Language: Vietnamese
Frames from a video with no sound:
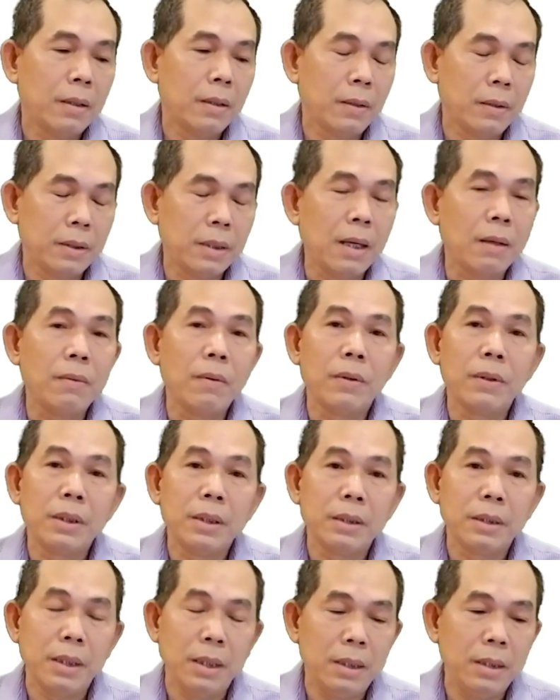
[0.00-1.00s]
rồi trao đổi
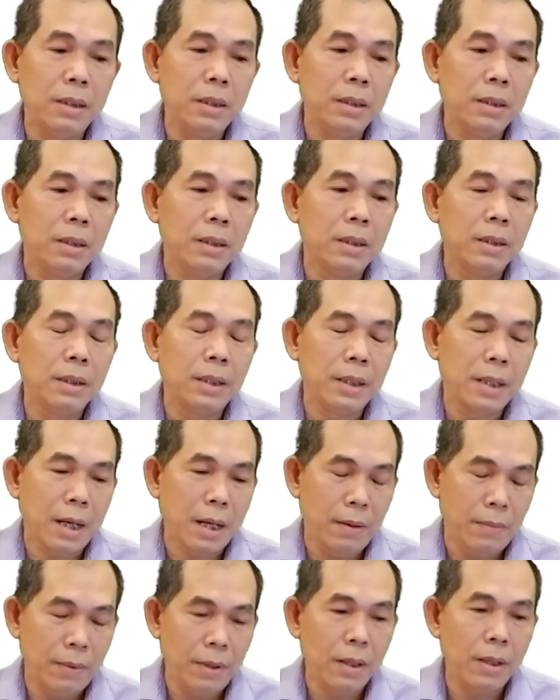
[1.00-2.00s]
thư tín giữa người
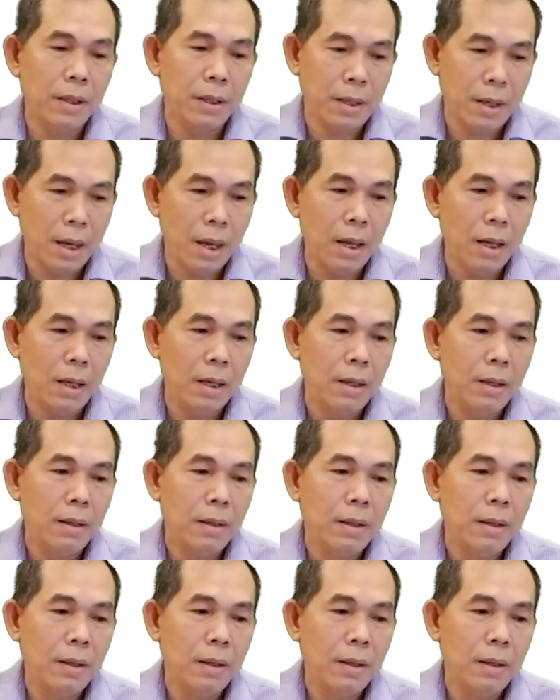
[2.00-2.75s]
này với người khác